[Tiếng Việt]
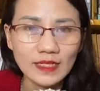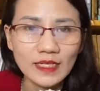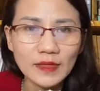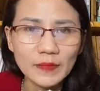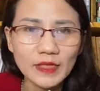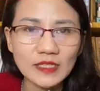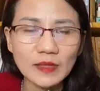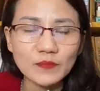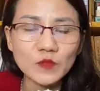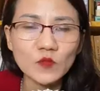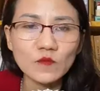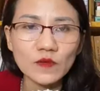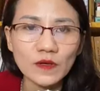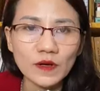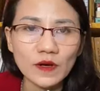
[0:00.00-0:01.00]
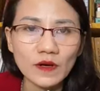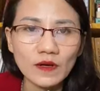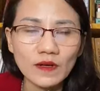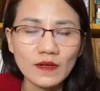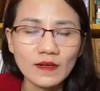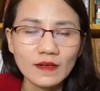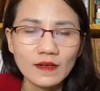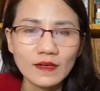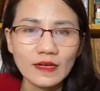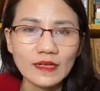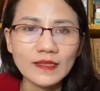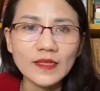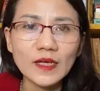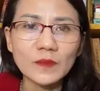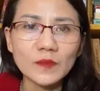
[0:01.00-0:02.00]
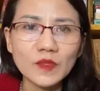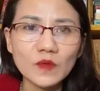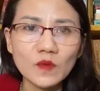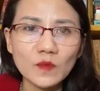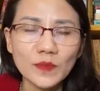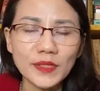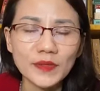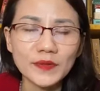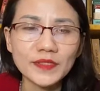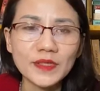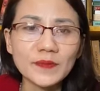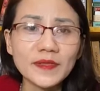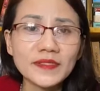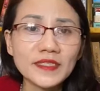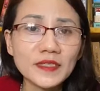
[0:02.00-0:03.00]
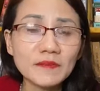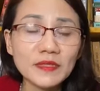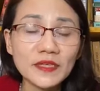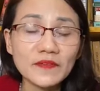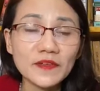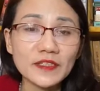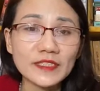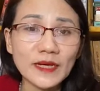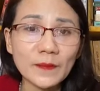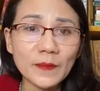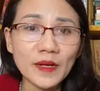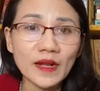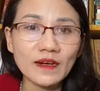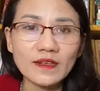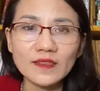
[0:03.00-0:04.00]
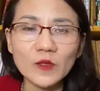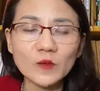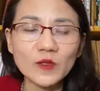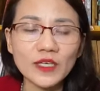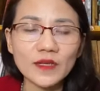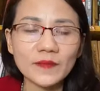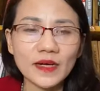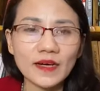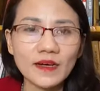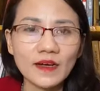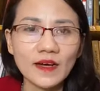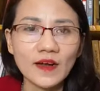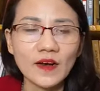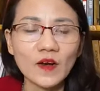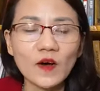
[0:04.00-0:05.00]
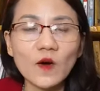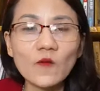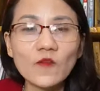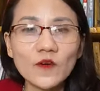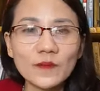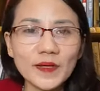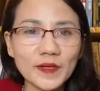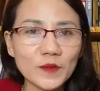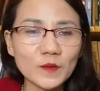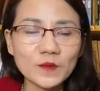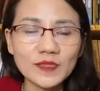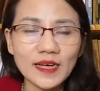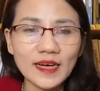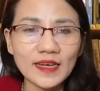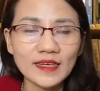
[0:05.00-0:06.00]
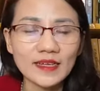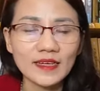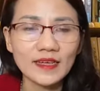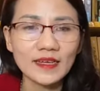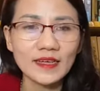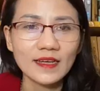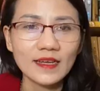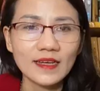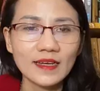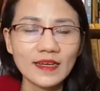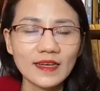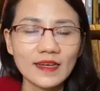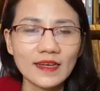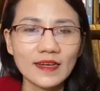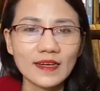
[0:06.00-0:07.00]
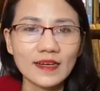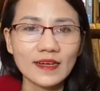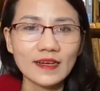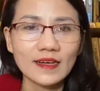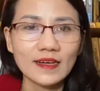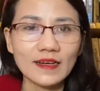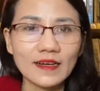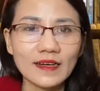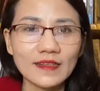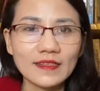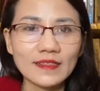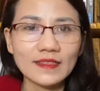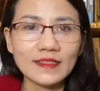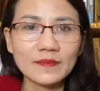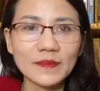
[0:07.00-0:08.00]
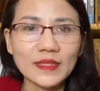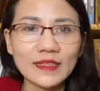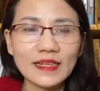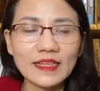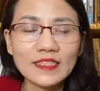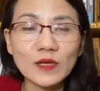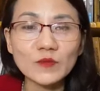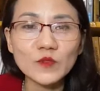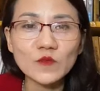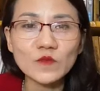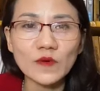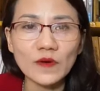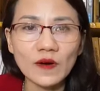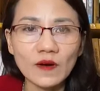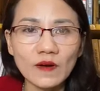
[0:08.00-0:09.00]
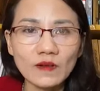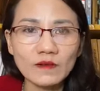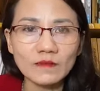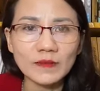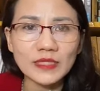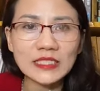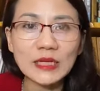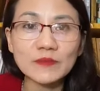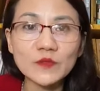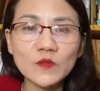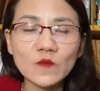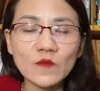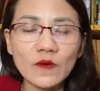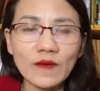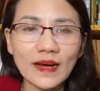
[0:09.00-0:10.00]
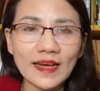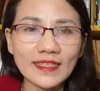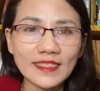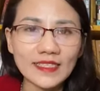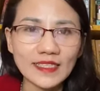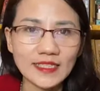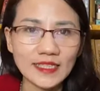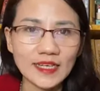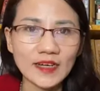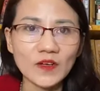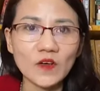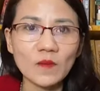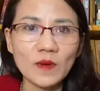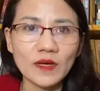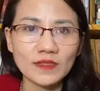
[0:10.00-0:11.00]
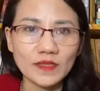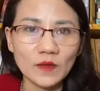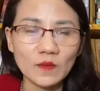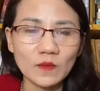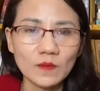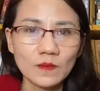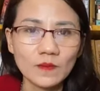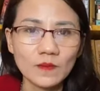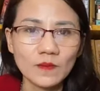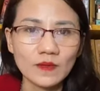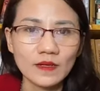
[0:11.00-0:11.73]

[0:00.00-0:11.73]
thì khi mình tập trung vào nó cái tiềm thức của mình nó chiếm đến 90% năng lượng thông tin mà nó không phân biệt đúng sai à, thì mình đang tập trung vào nó mình tập trung vào cái gì thì cái đó mở rộng